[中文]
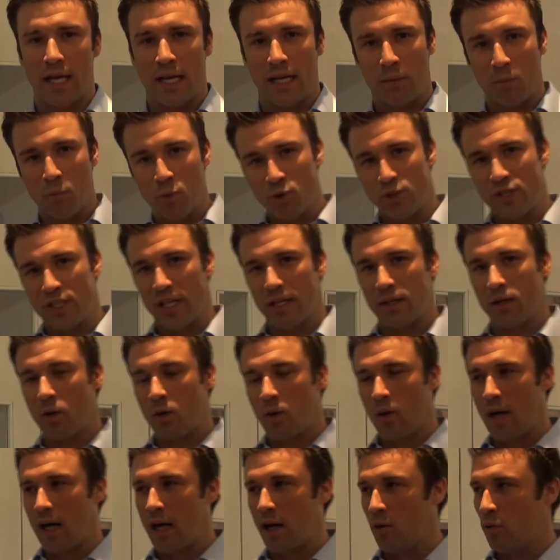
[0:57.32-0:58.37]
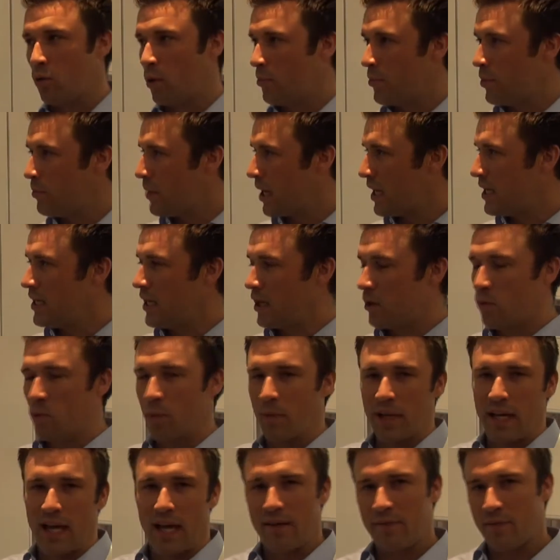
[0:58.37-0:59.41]
那目前的话，我们每年我
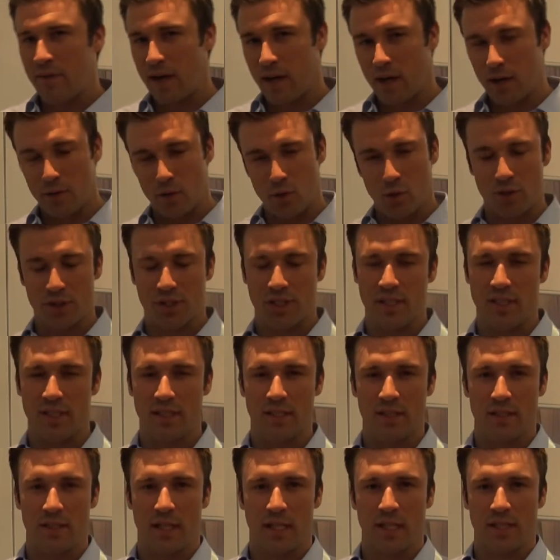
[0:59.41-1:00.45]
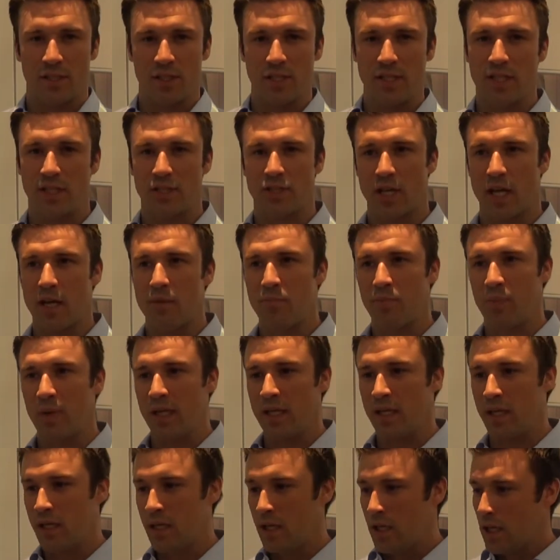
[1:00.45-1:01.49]
们开发很多新呃新的产
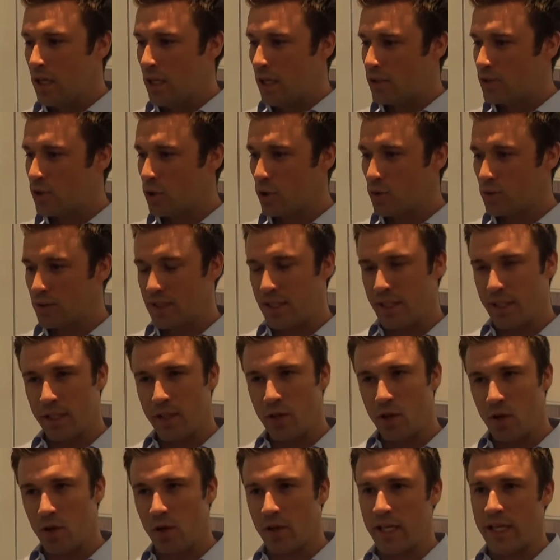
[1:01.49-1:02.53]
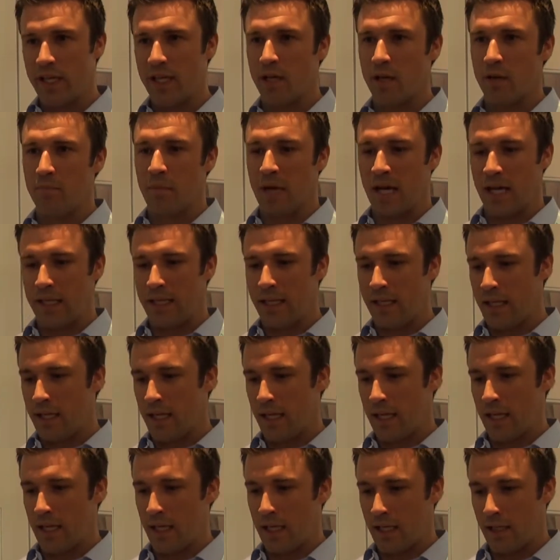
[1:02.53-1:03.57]
品，就提供一个蛮
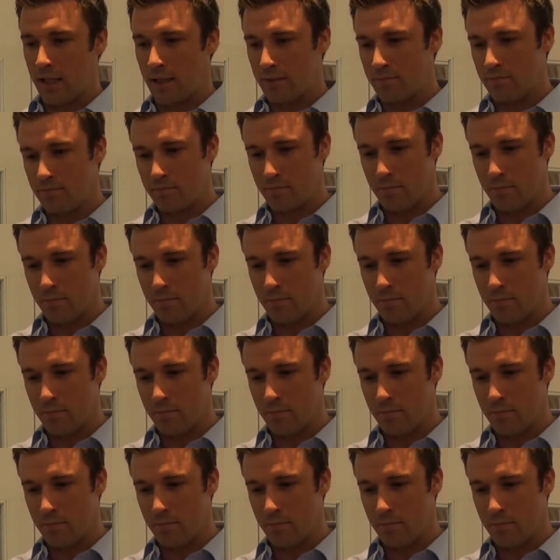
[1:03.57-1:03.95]
呃